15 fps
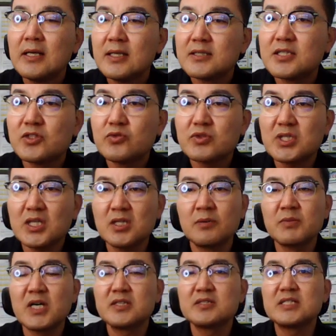지축
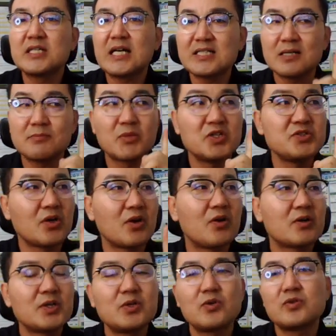센텀 가든이 가장
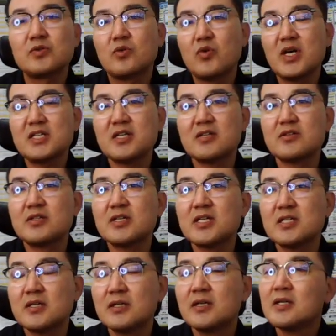먼저 그리고 고양시에서는
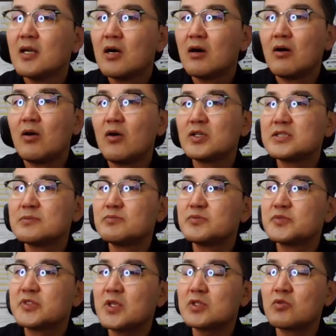이렇게 어
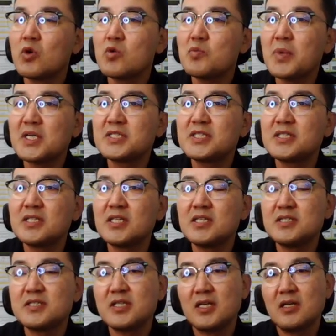지금 커트롤
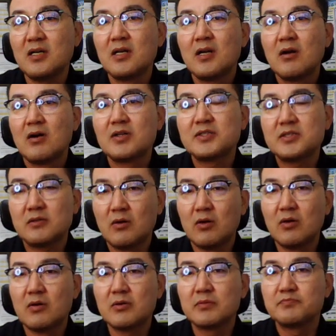방식이 이제 어,
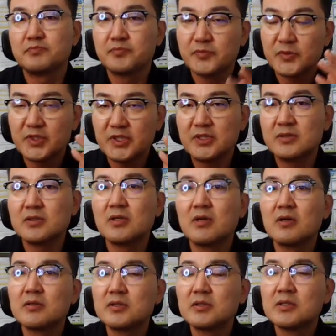어
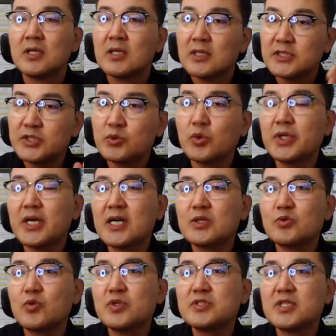
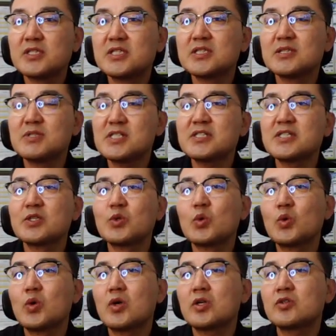시도돼가지고 이제 지금
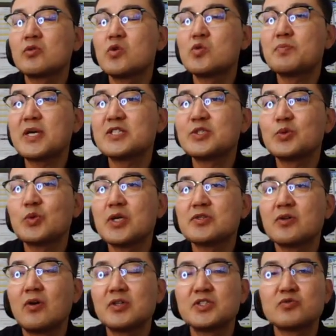실제적으로 커트롤 방식으로
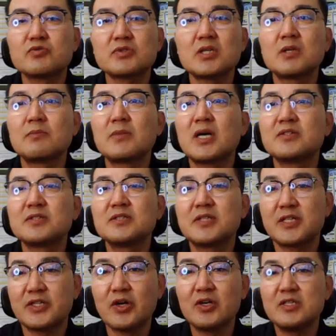해서 지축 센텀 가든
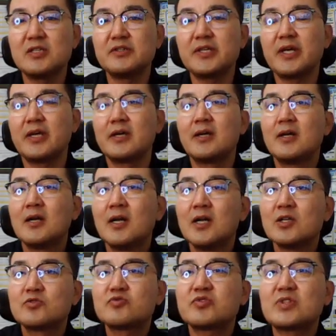이렇게 되어 있는데
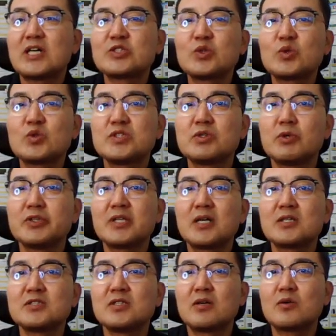추가적으로 이제
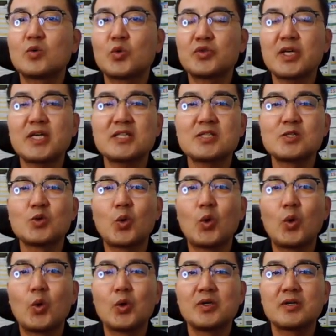원당역
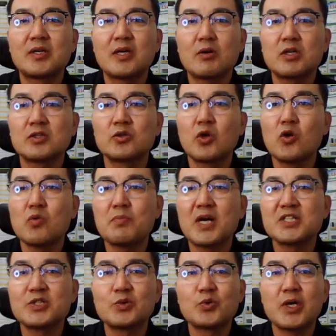롯데캐슬도 이렇게 커튼롤
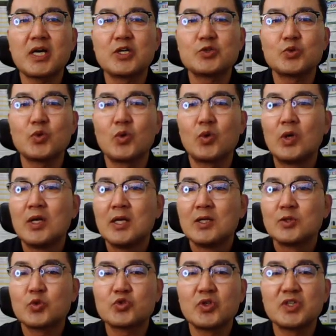방식으로 해가지고
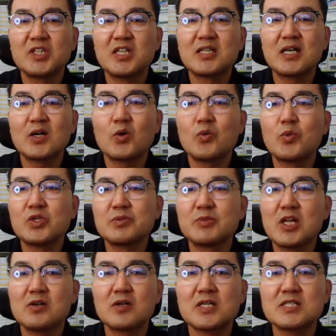조성이 된다라고 보시면
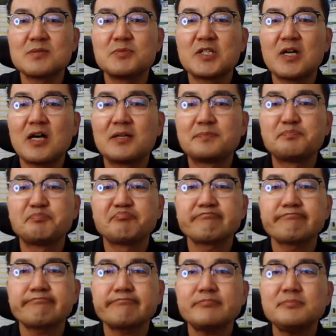될 것 같습니다.
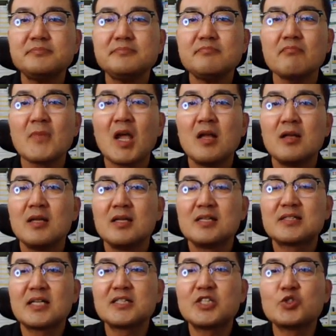
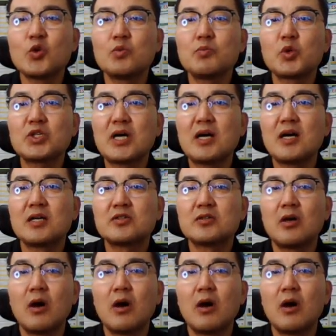일단 기존보다 또